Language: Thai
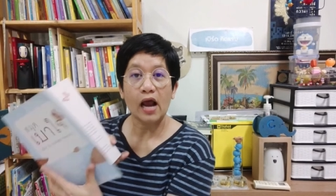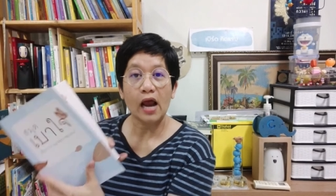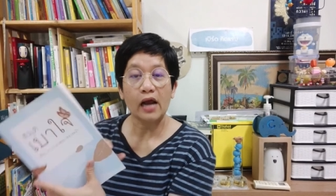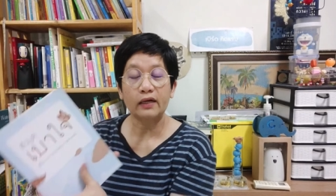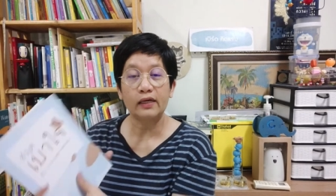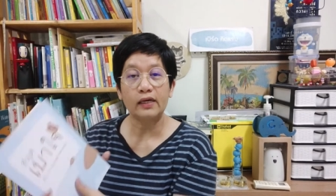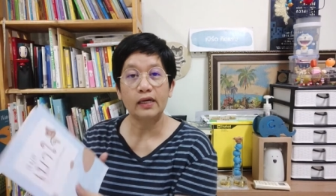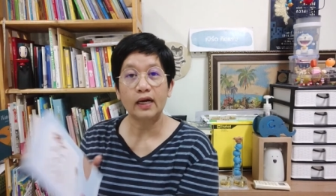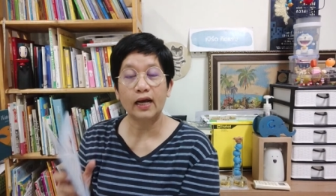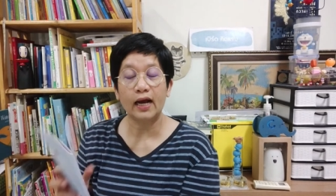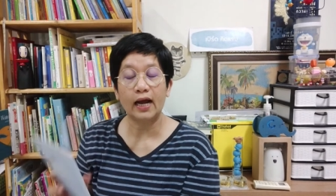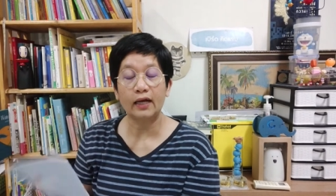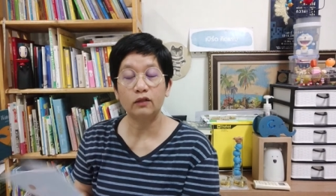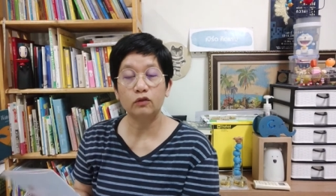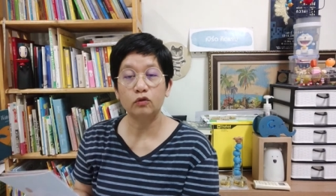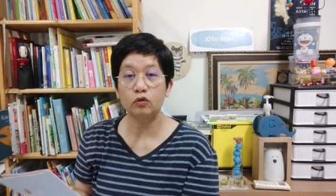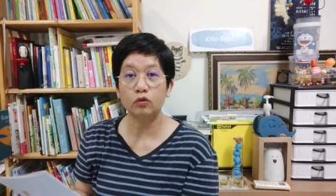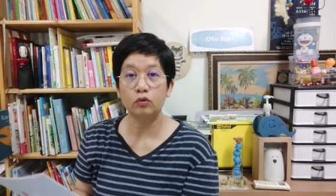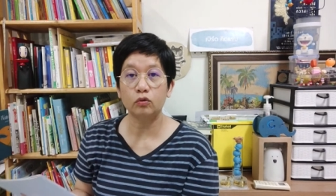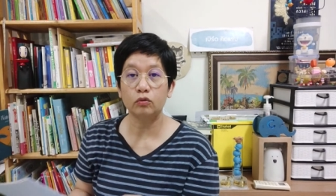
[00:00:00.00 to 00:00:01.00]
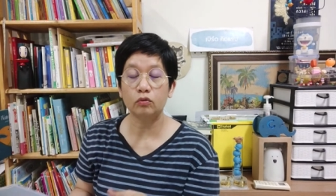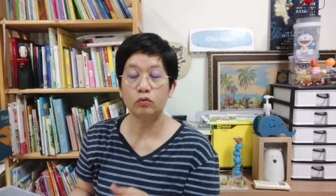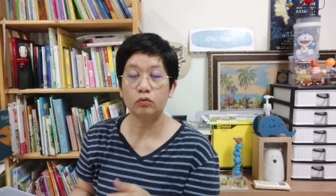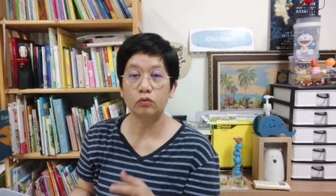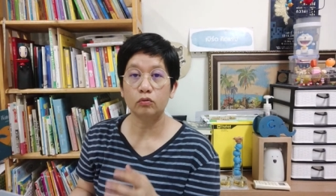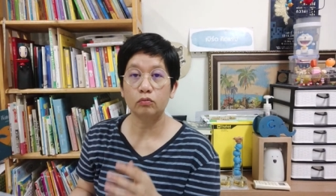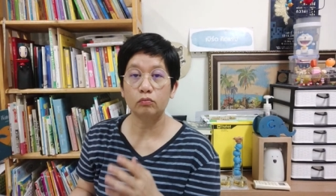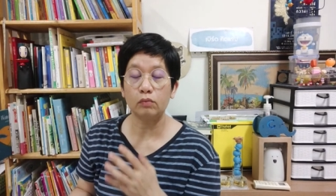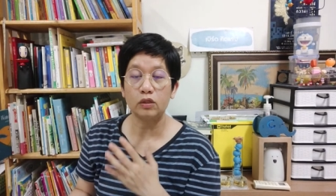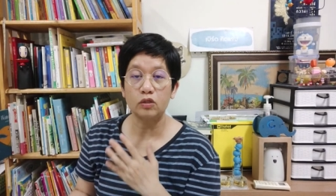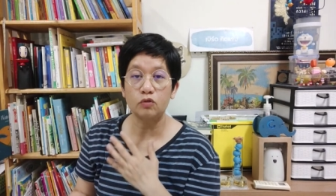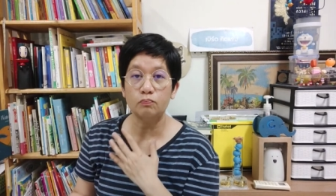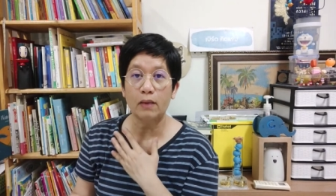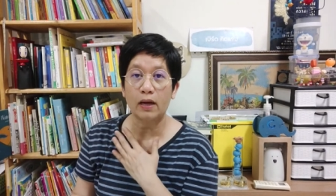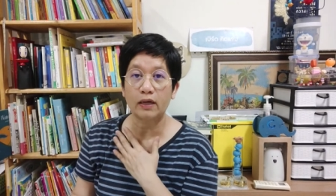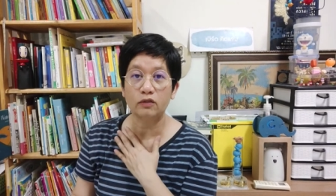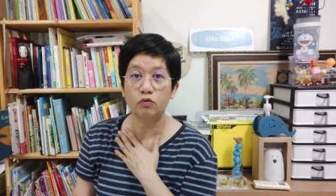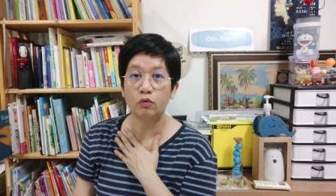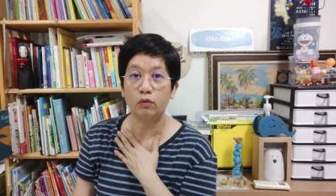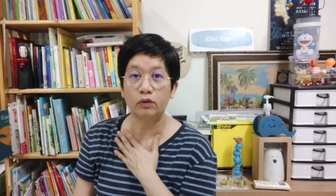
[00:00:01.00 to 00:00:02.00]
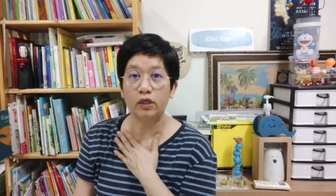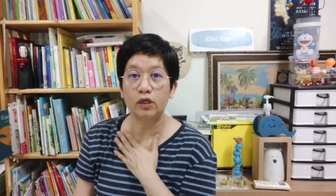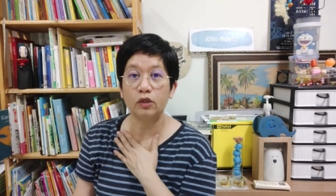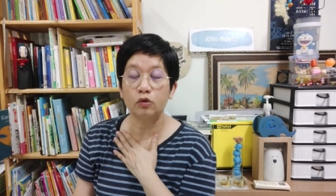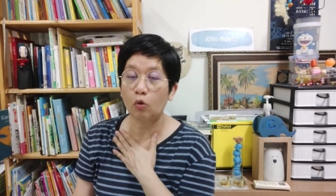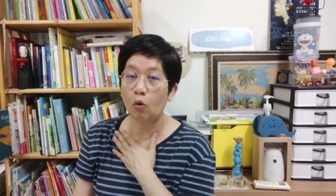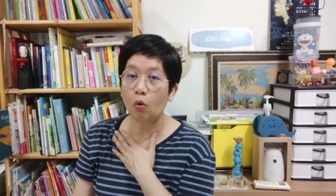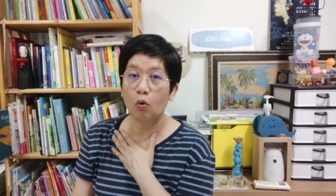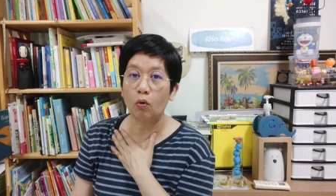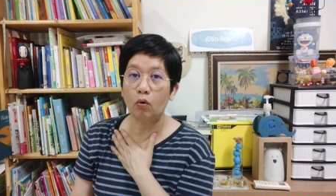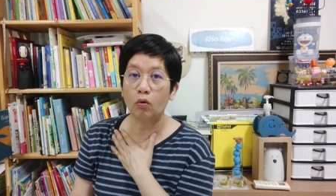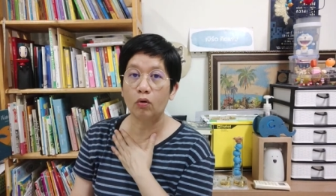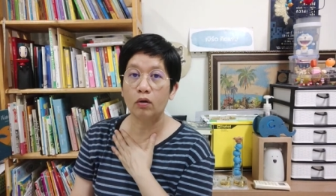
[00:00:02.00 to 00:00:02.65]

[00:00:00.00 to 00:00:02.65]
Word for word: แรกนี้นะคะ มีบางส่วนที่ตรง